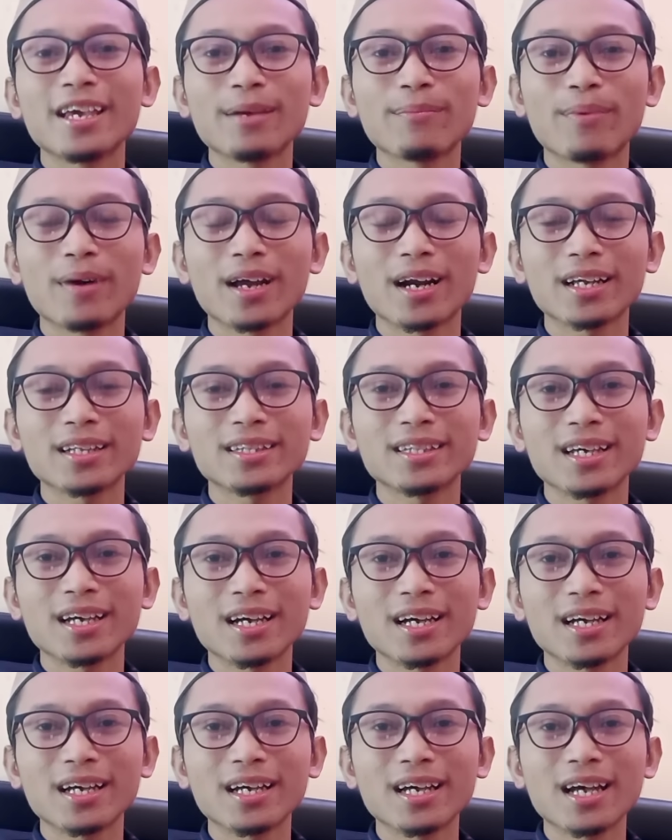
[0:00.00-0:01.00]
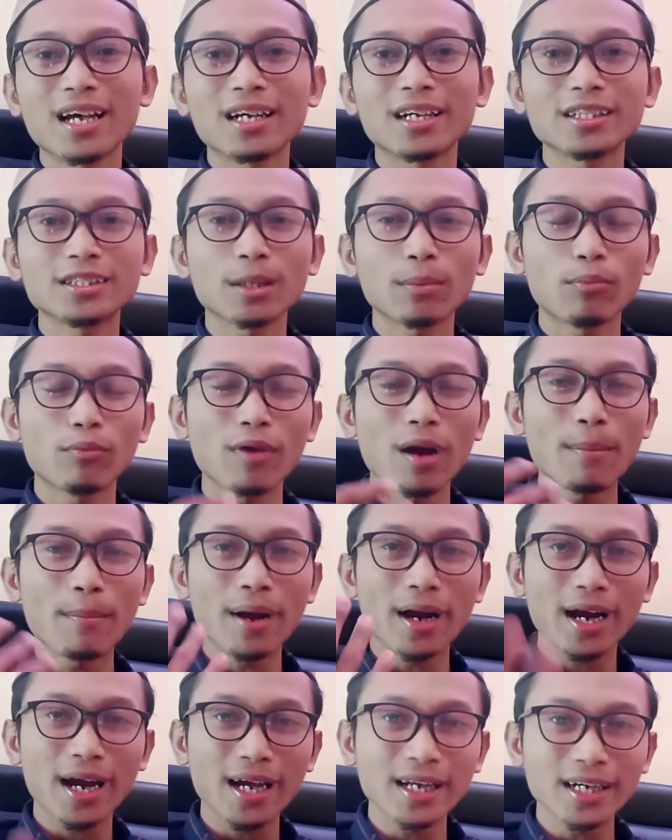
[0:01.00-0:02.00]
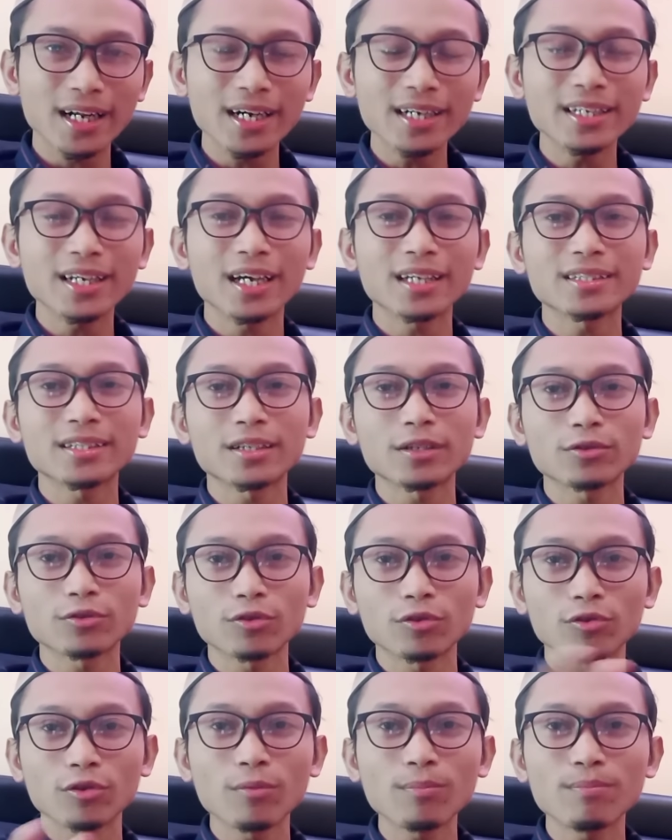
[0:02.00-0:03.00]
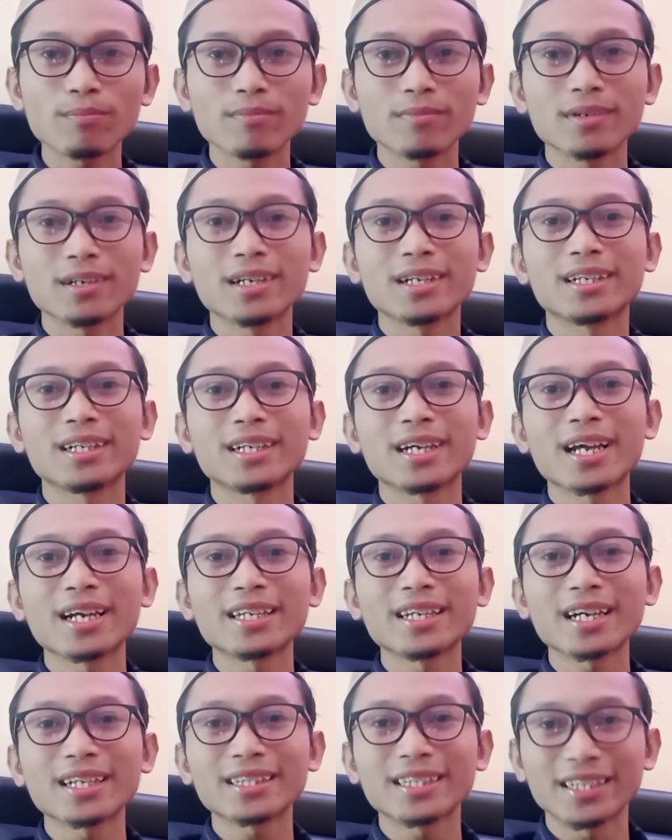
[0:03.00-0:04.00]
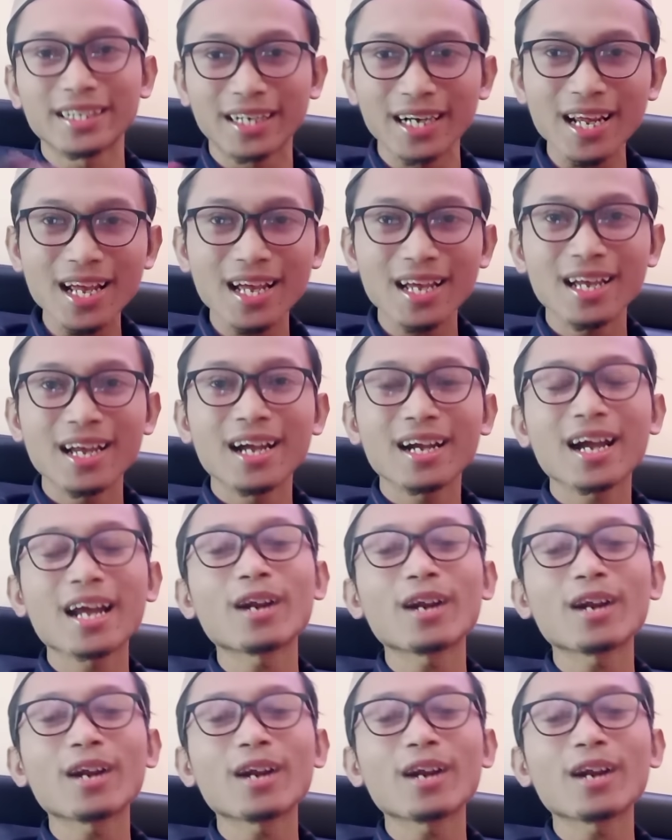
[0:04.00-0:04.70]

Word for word: Ibarat uh, ada sebuah makanan yang tertutup dengan yang tidak,